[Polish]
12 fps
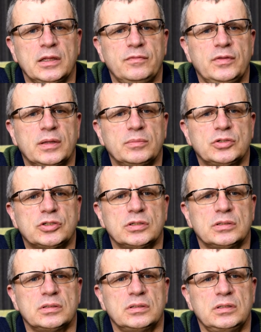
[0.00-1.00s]
i wiemy,
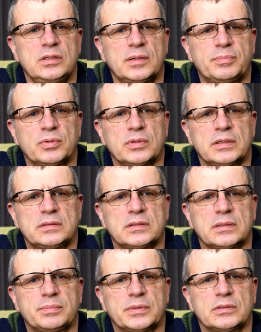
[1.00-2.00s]
że nie
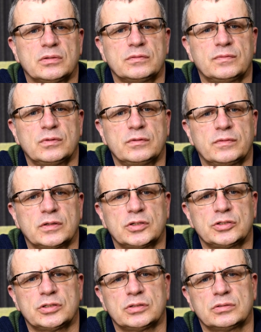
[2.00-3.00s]
poleca Pan odwoływania
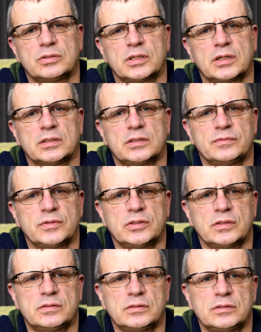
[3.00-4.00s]
się od negatywnej
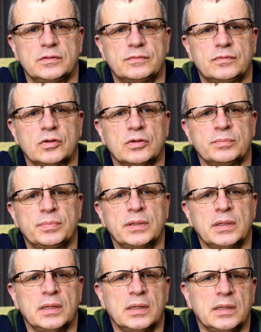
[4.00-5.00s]
decyzji WOMP.
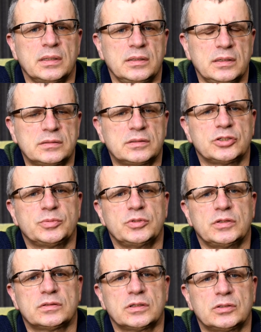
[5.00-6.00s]
Nie jesteśmy
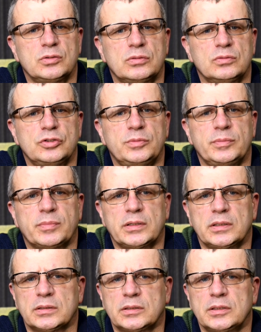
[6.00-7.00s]
niestety ludźmi
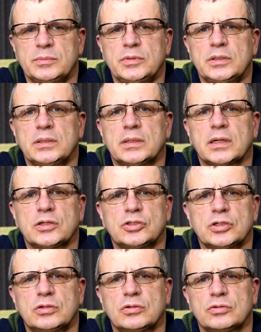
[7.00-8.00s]
majętnymi,
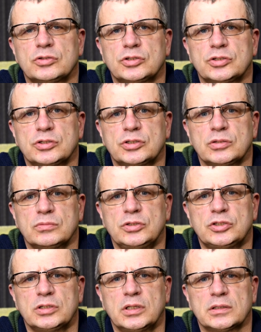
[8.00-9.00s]
każdy grosz się
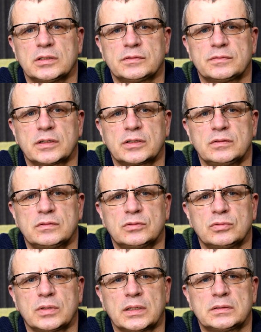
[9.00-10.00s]
liczy dla nas w takiej
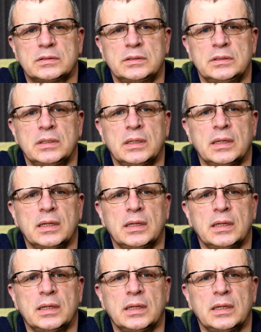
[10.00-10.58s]
sytuacji.